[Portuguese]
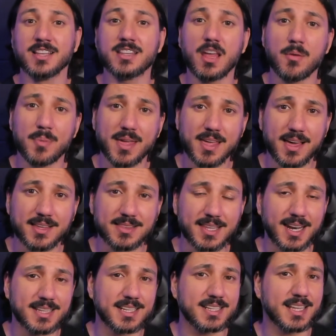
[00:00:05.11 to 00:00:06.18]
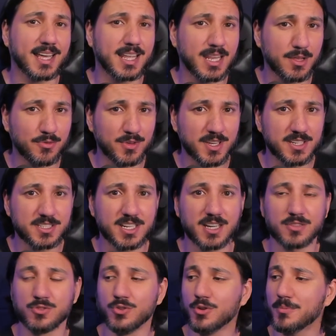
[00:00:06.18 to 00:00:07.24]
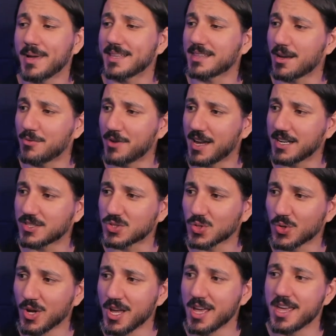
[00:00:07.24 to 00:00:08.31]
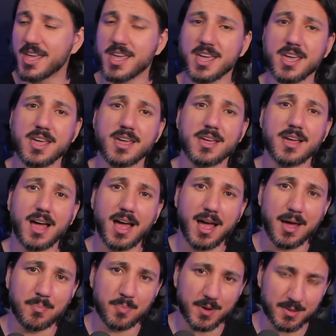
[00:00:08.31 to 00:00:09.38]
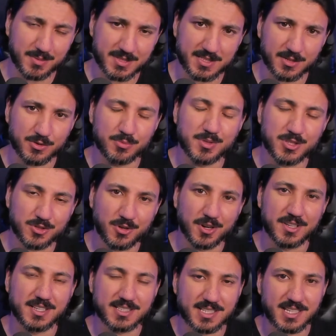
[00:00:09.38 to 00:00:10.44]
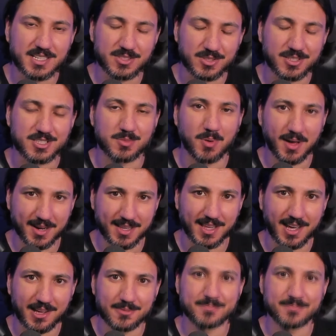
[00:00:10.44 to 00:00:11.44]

também a entrada da Nvidia no metaverso e a proibição do Bitcoin nas eleições. Bora lá!